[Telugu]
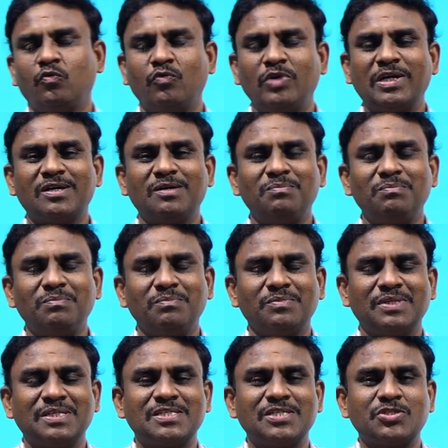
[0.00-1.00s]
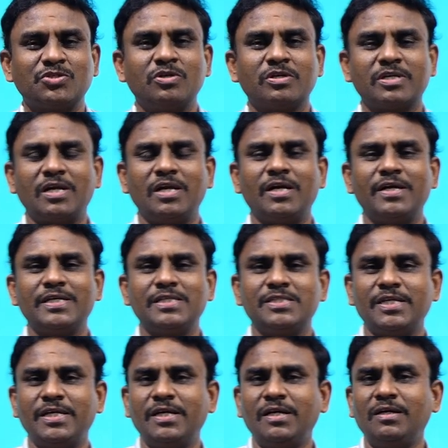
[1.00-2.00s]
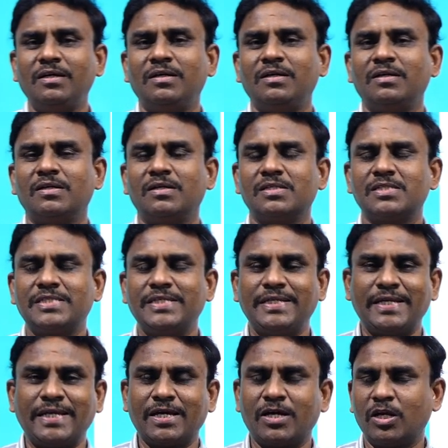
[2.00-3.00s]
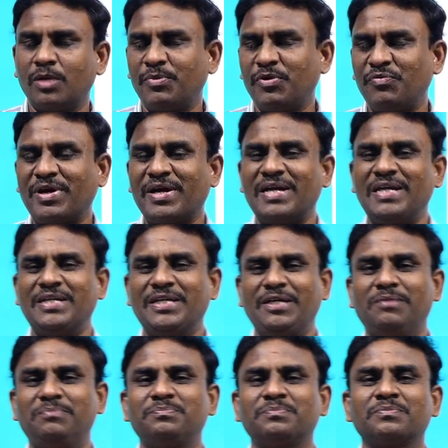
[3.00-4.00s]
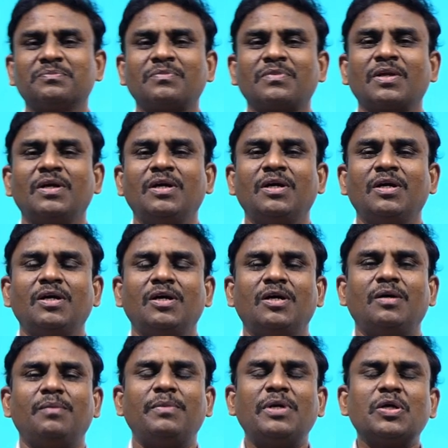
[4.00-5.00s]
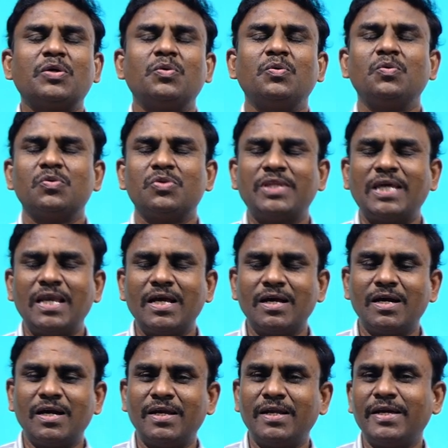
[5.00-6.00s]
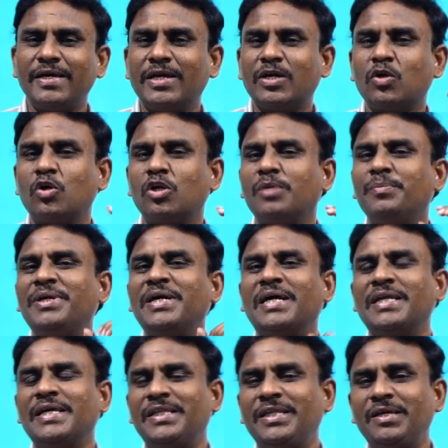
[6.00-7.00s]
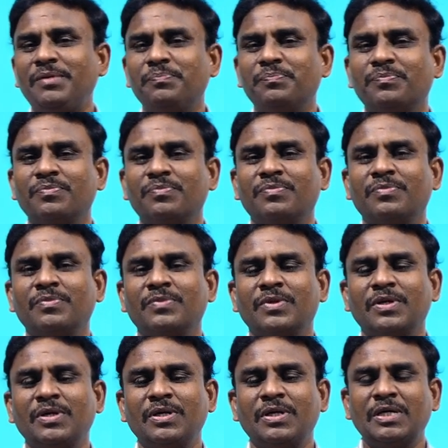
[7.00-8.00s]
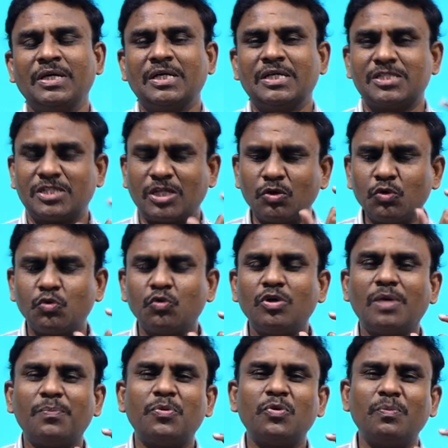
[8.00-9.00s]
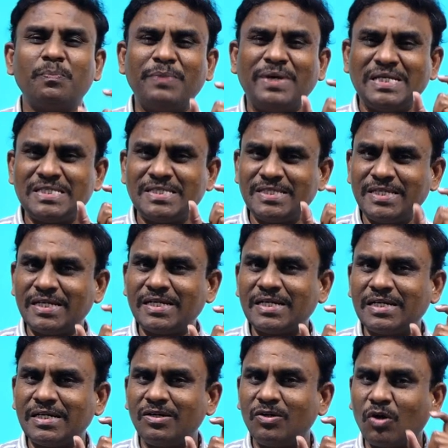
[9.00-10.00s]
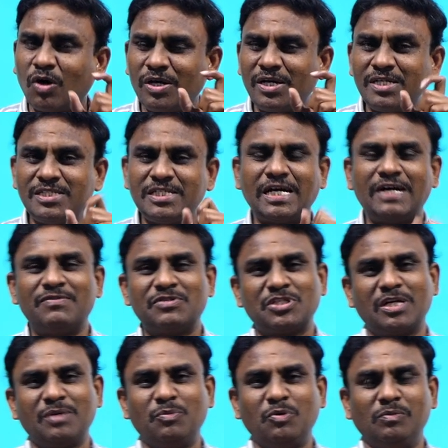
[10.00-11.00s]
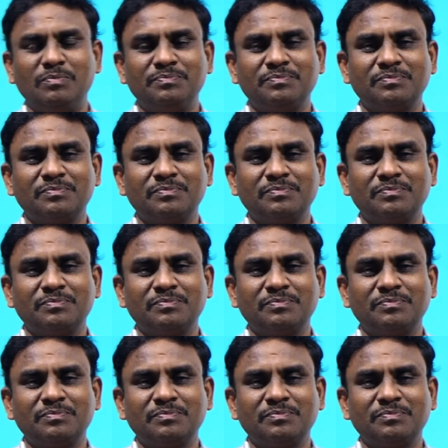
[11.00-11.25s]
వెల్కమ్ దిస్ ఇస్ డాక్టర్ అల్లాడి ఎంచయ్య సీనియర్ ఎకానమీ ఫ్యాకల్టీ మనకు తెలంగాణ ఎకానమీ అనేది చదువుతున్నప్పుడు బేసిక్ నాలెడ్జ్ అవసరము